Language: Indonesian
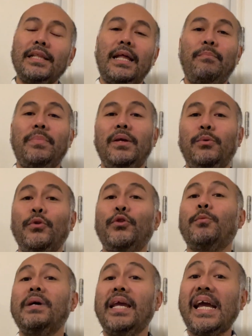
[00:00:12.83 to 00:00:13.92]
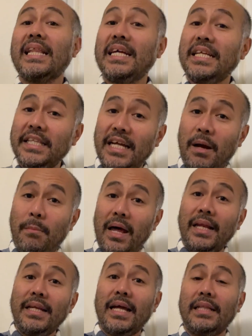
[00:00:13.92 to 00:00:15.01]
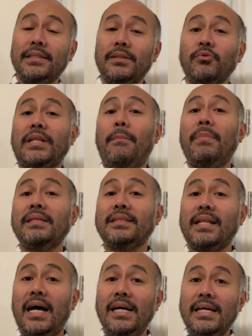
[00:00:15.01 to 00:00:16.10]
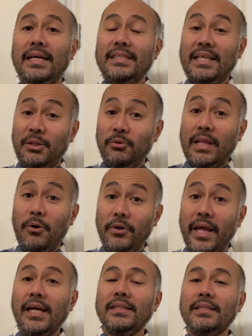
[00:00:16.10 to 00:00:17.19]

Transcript: tapi untuk mengingatkan kita kembali dan terutama setelah satu tahun ya,